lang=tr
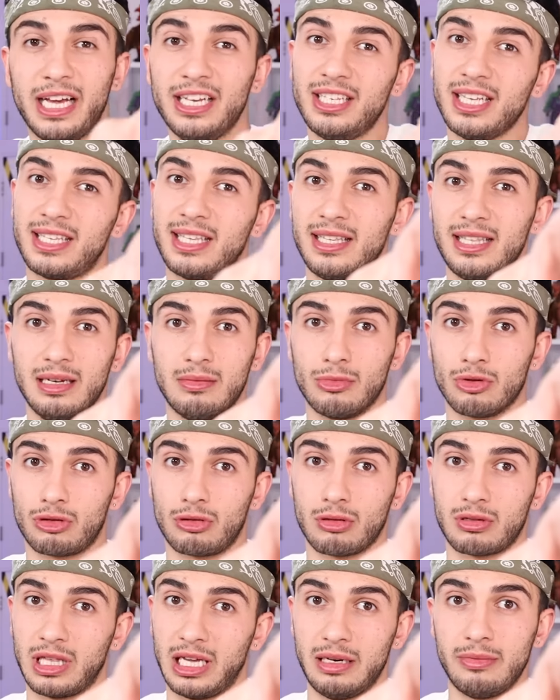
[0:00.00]
Bence siz de
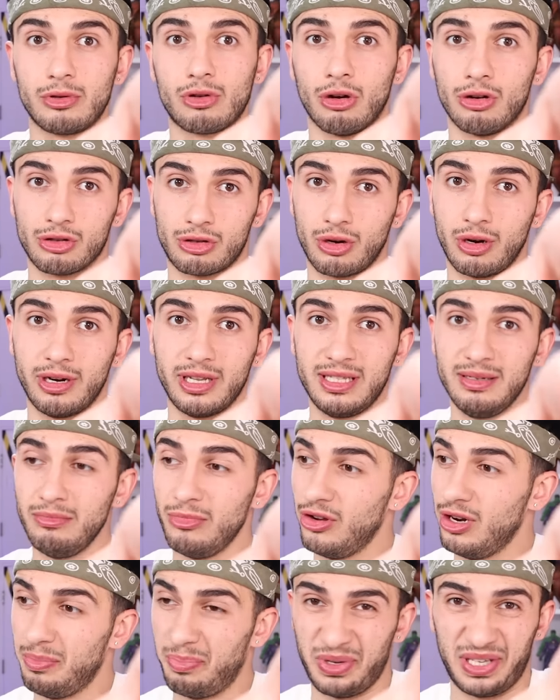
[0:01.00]
muslukları bir kontrol
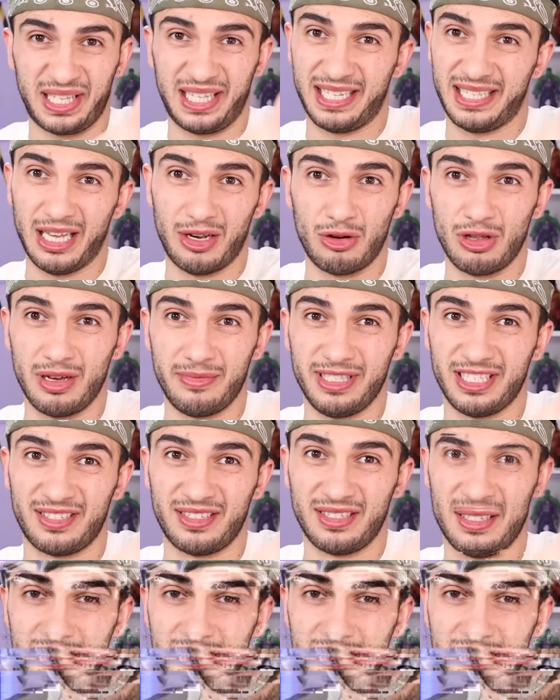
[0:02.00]
edin böyle pislikler olabilir.